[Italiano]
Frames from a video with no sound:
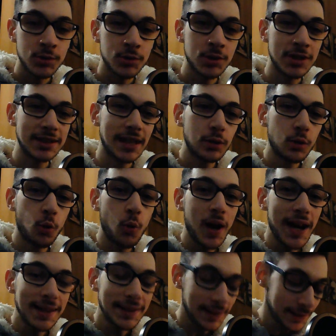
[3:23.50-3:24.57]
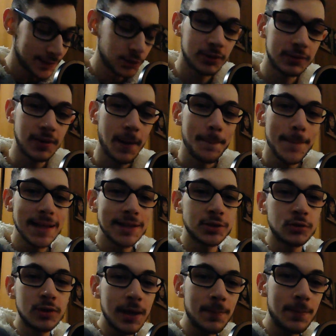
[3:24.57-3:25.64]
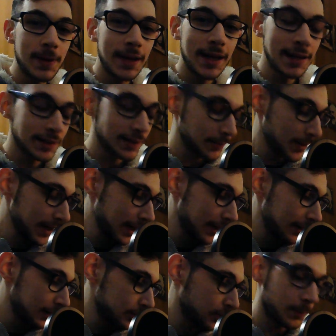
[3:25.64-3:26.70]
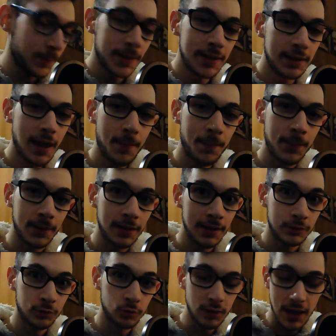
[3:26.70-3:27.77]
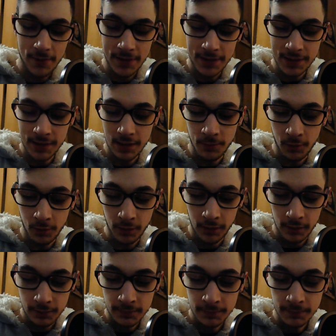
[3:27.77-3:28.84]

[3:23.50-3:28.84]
ci stanno 40 il... c'è mezzo tribrigate magari dentro build up e tu levi il Simorg.